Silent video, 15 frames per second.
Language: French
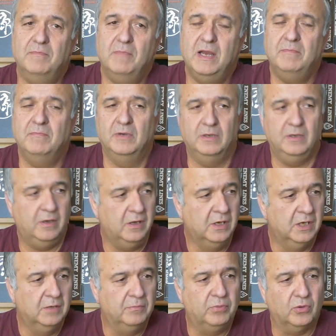mêmes euh,
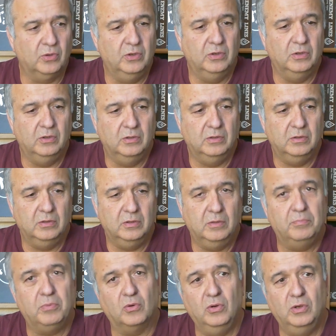pour le,
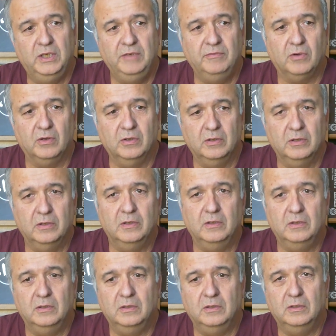
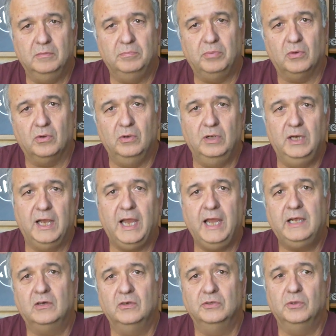livre, pour les
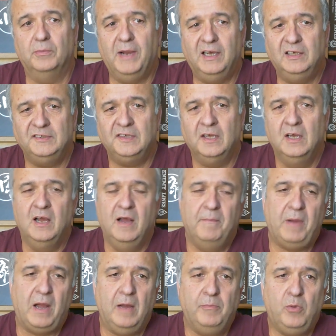règles de base
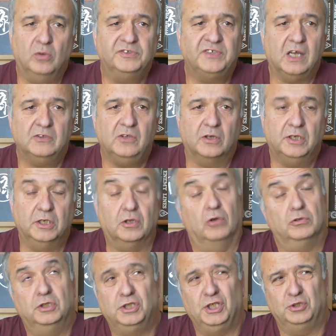par rapport au starter kit. Alors
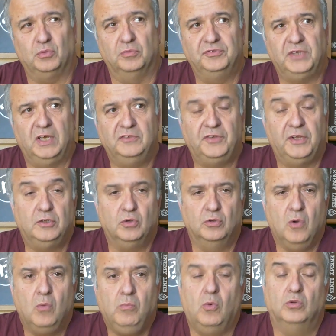déjà je trouve ça assez
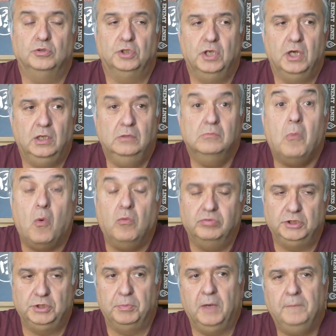étonnant, en général, bon,
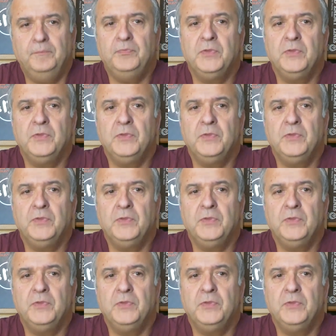je sais pas.